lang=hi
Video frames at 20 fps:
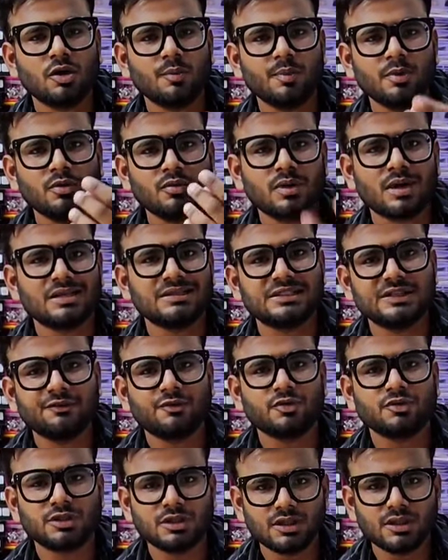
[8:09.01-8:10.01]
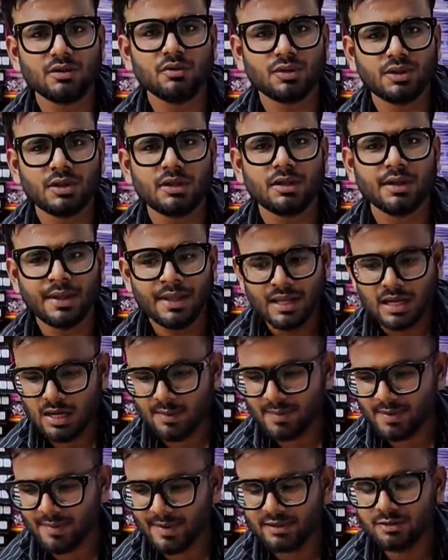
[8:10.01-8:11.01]
को अपनी दुकान से फुर्सत नहीं होती
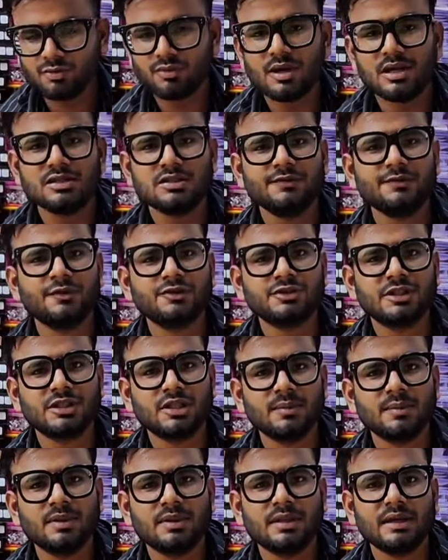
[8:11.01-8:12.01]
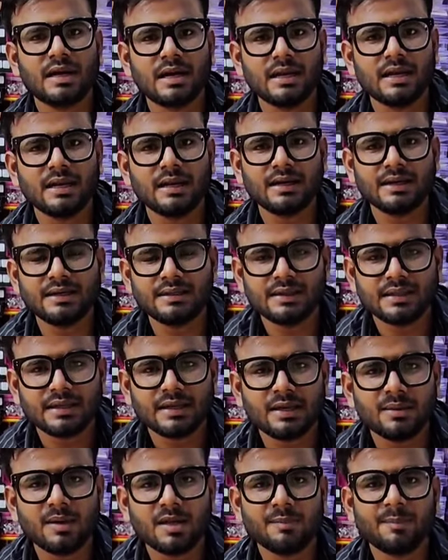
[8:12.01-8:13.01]
हमें हमारी दुकान से फुर्सत नहीं मिलती खाने खाने
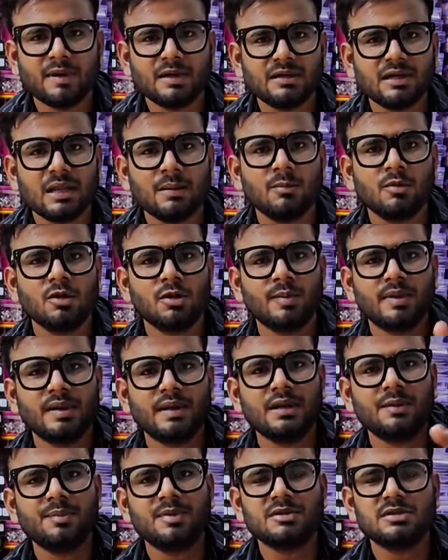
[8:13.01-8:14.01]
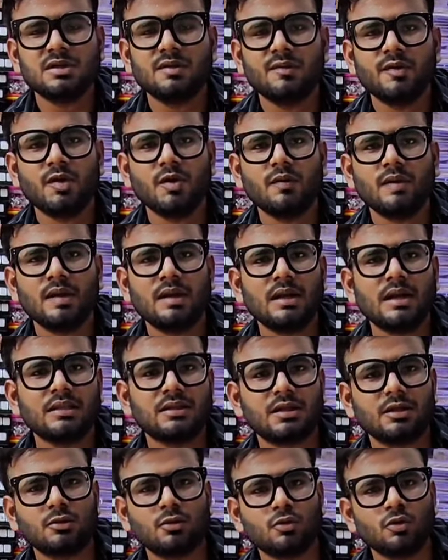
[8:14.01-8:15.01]
तक का हमारे पास टाइम नहीं होता भैया ने पिछली वीडियो में
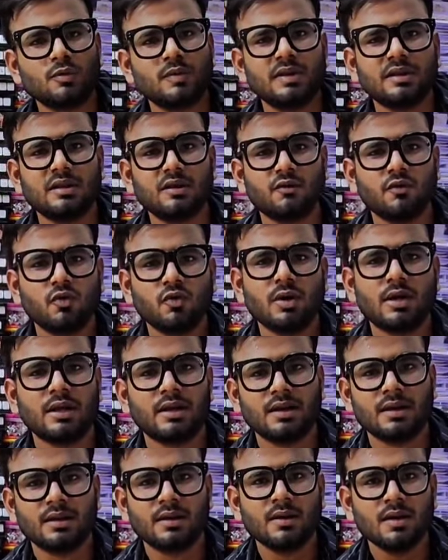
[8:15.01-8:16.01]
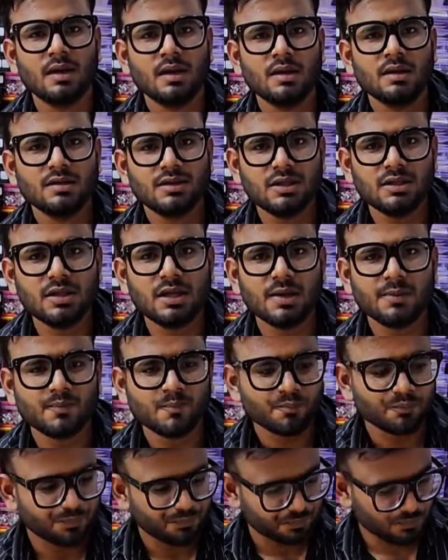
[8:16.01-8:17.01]
रात के दो दो बजे तक फोन आ रहे हैं ठीक है
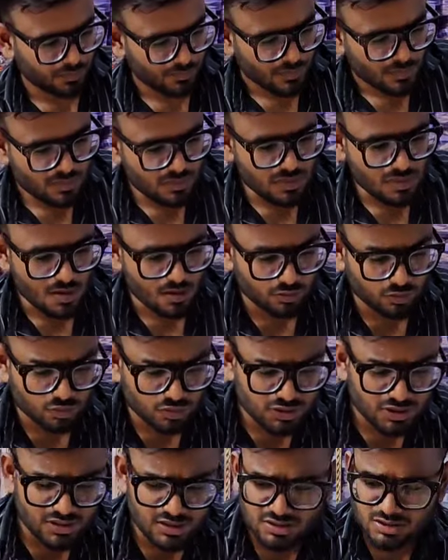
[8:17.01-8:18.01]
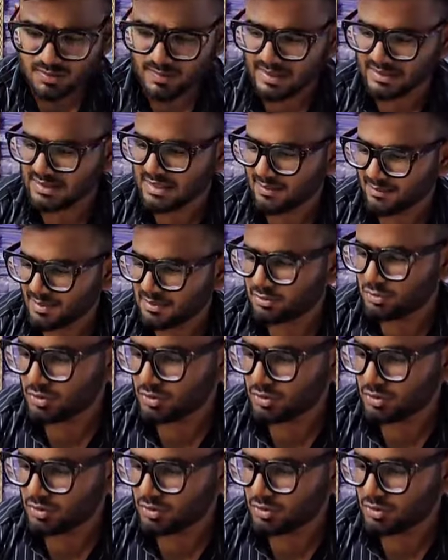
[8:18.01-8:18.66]
तो सीधी सी बात है अभी